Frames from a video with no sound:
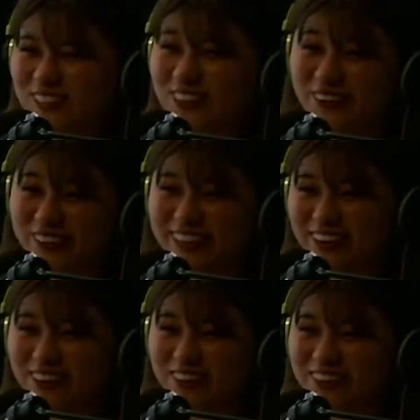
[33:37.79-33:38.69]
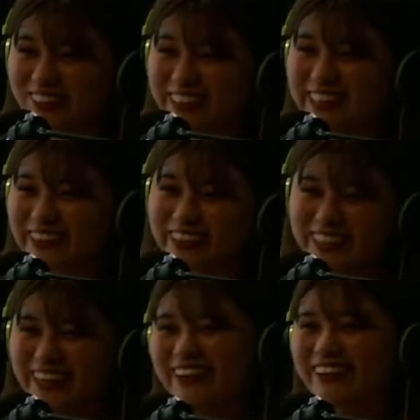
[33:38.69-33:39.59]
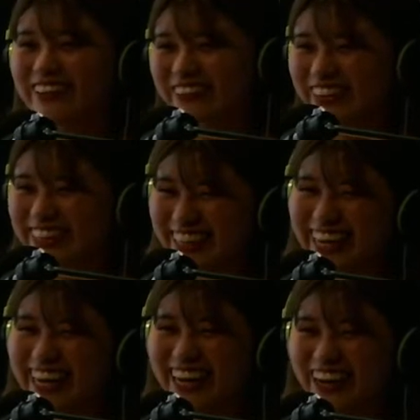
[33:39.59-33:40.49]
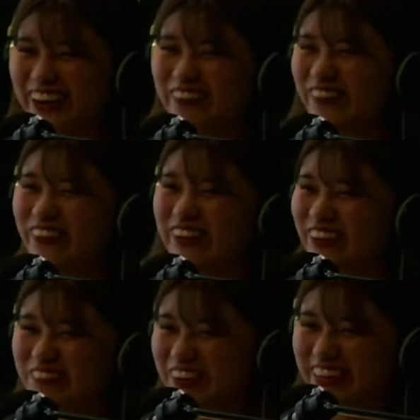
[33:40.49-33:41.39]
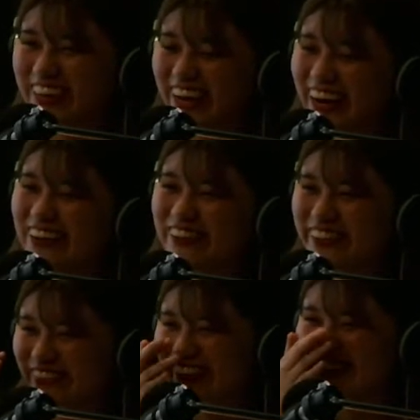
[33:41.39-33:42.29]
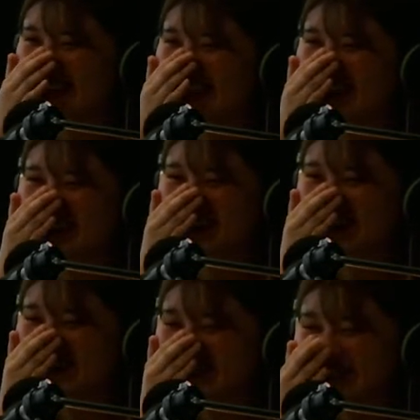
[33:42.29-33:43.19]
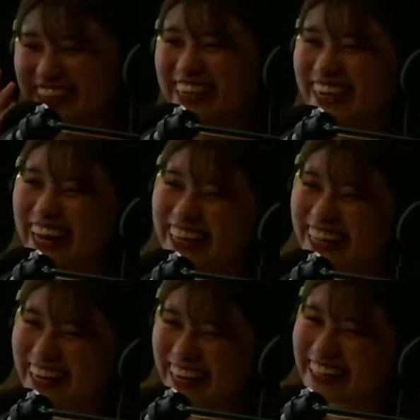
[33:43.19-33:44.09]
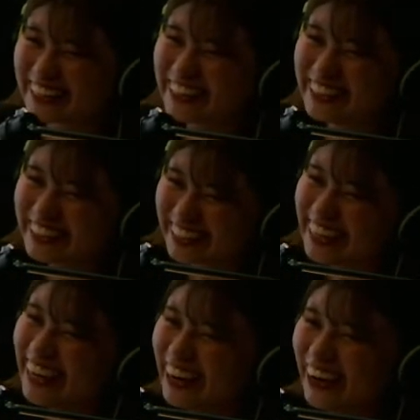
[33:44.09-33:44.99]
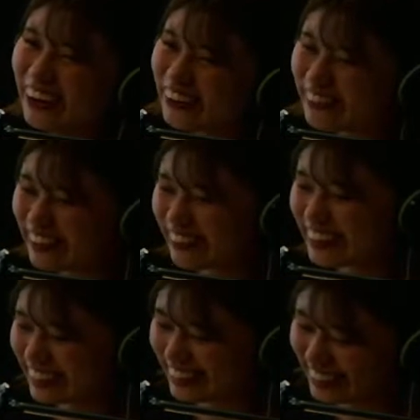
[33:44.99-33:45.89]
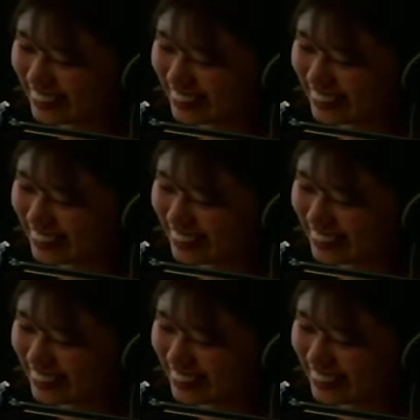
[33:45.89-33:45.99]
揃ってる。すごすぎる。と思って、もうやっぱり、あの時はやらなくて本当に正解だったなというふうに思います。